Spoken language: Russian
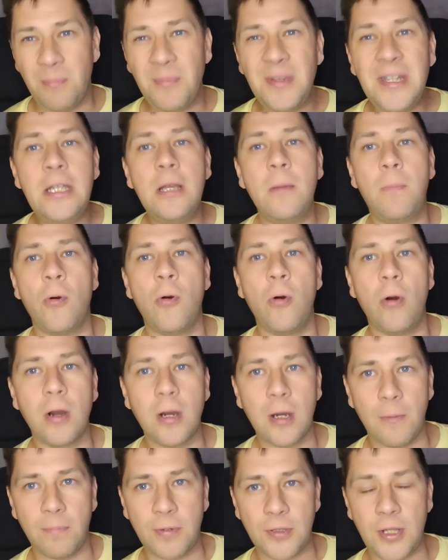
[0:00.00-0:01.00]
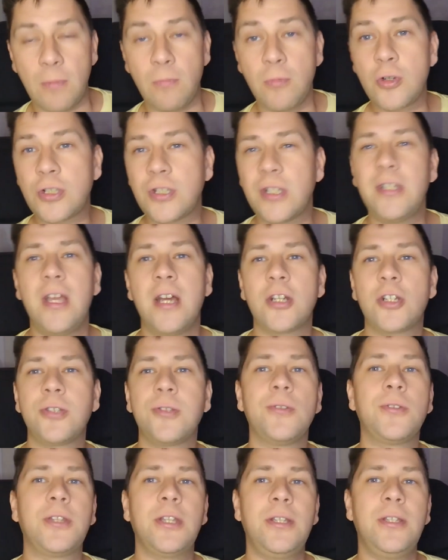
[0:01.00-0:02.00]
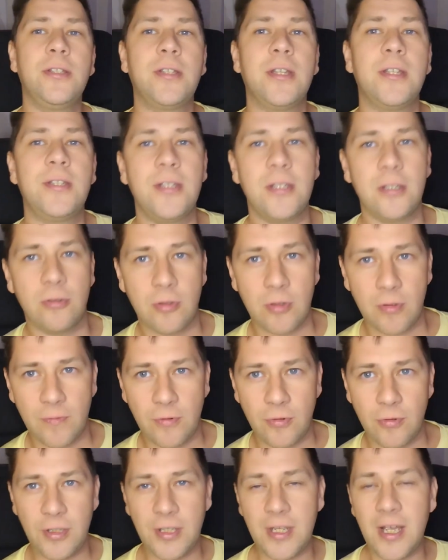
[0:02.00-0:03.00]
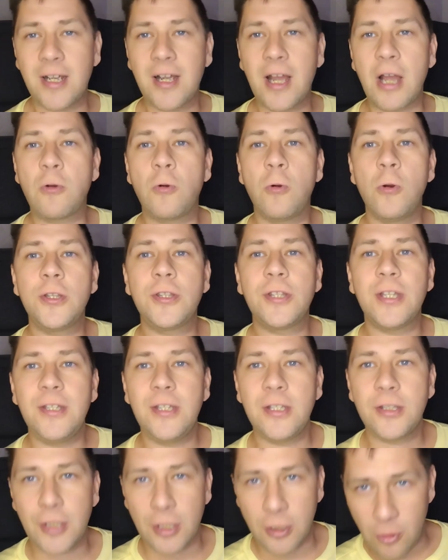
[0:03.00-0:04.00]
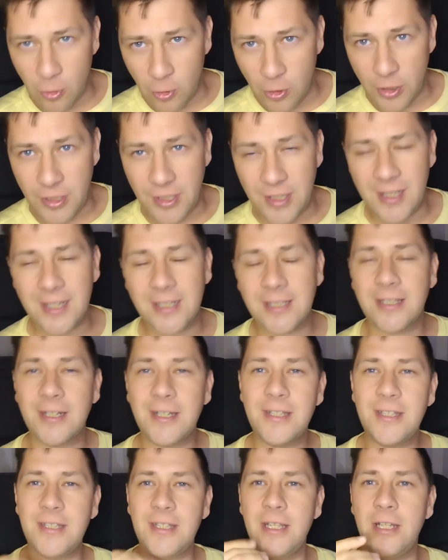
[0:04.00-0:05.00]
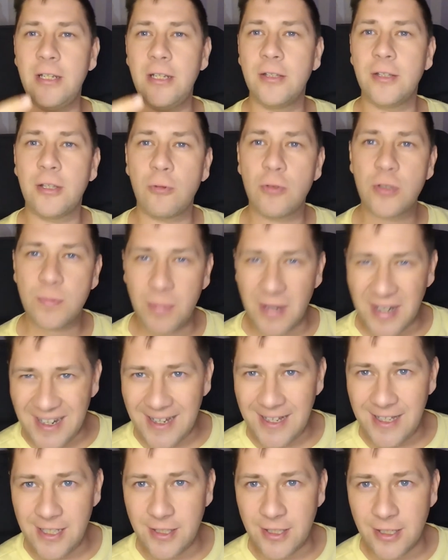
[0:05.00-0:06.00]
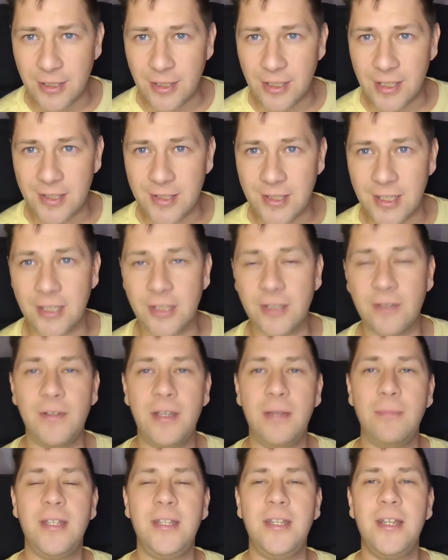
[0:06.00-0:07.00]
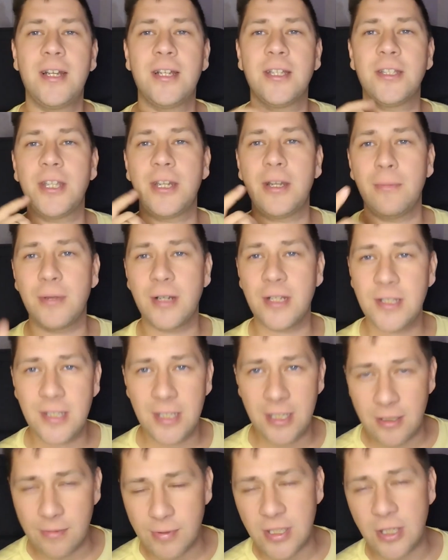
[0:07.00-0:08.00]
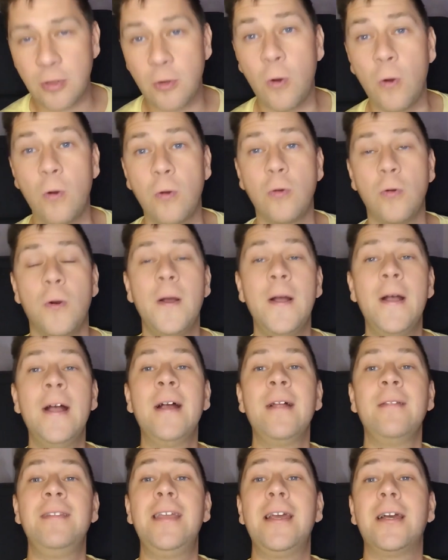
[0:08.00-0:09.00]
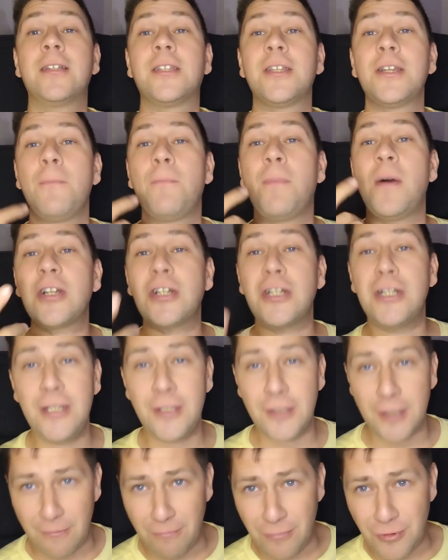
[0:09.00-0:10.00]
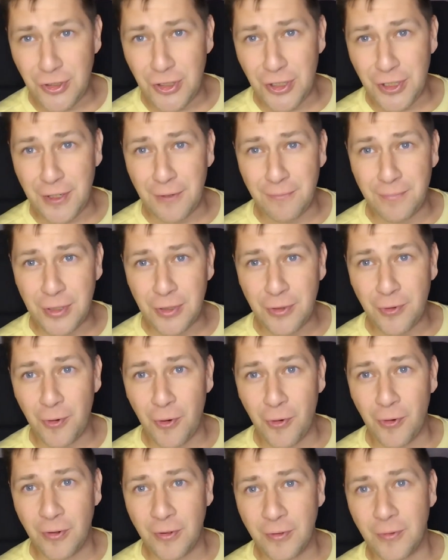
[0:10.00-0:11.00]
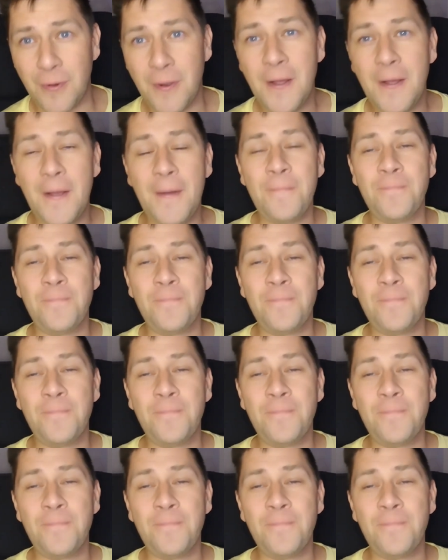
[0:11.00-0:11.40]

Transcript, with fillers: Мне плохо, потому что я что-то не доделываю. Я какой-то не такой. Некоторые сели на успокоительное за это время. Некоторые обратились к психологу. Некоторые пошли на обучение психологу.